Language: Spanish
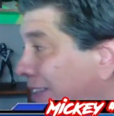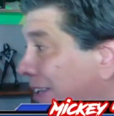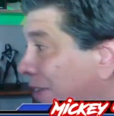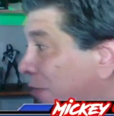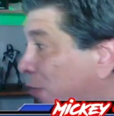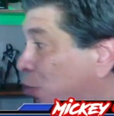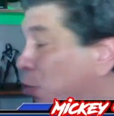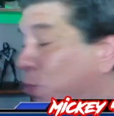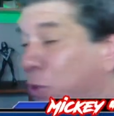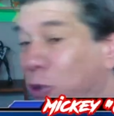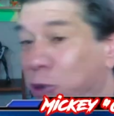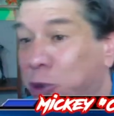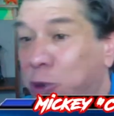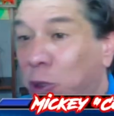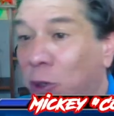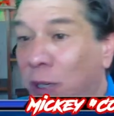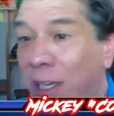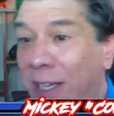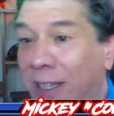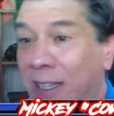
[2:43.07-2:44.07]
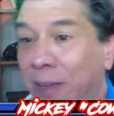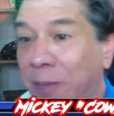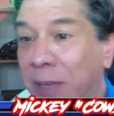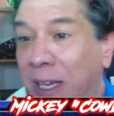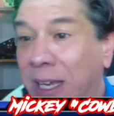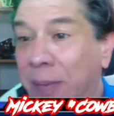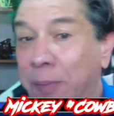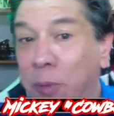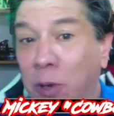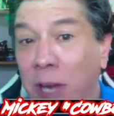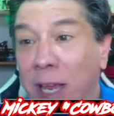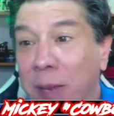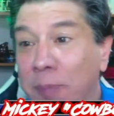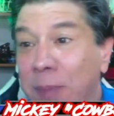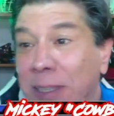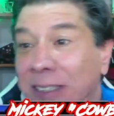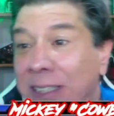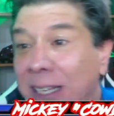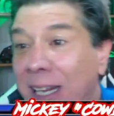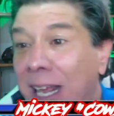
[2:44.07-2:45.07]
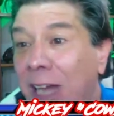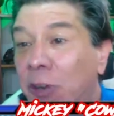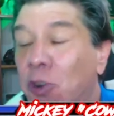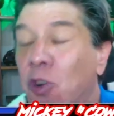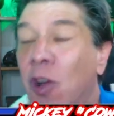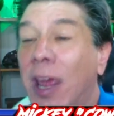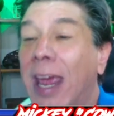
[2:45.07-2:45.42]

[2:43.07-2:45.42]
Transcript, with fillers: Fútbol Soccer también, que por ahí pasaré algo,